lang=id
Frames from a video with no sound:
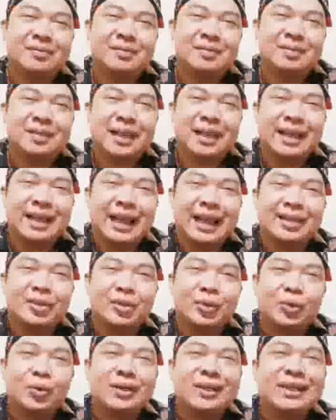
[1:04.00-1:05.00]

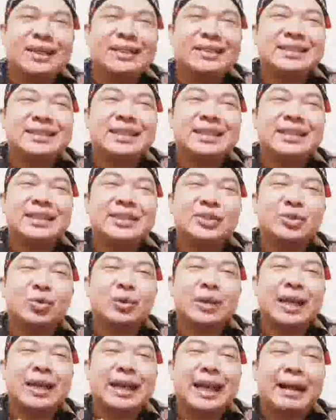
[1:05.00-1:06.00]
Tergantung jenis
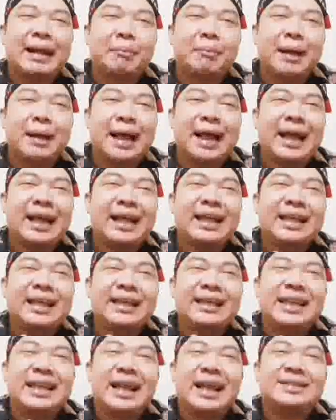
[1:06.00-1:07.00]
ular apa
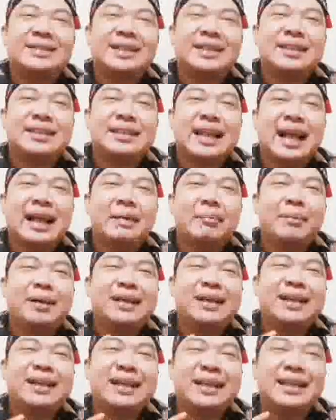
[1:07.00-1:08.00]
yang sedang
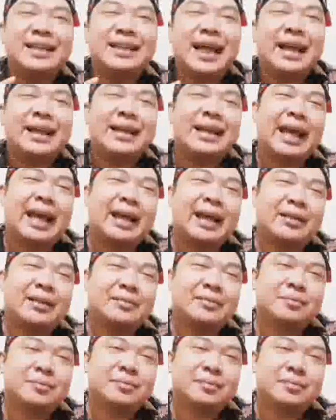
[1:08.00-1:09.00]
melilit Anda.
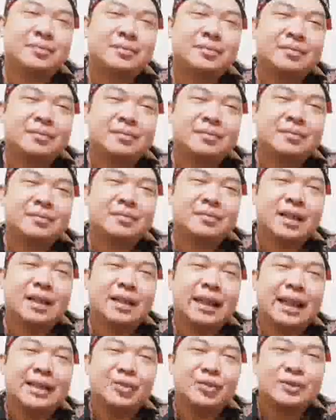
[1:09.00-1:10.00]

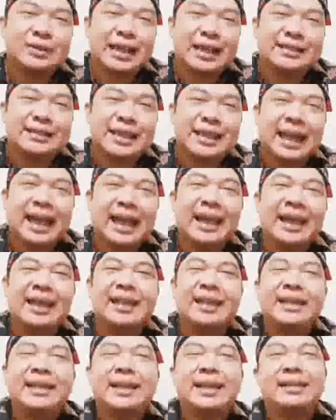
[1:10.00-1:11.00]
Langsung saja
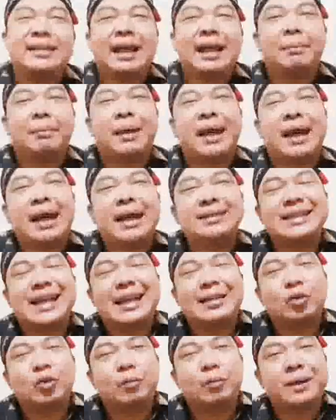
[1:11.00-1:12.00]
kita bahas
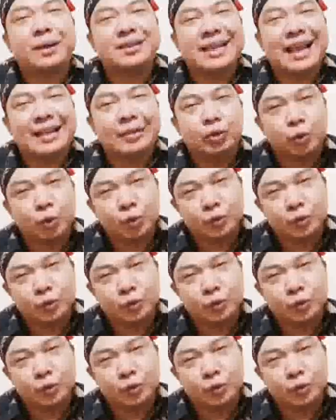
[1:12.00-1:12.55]
satu persatu.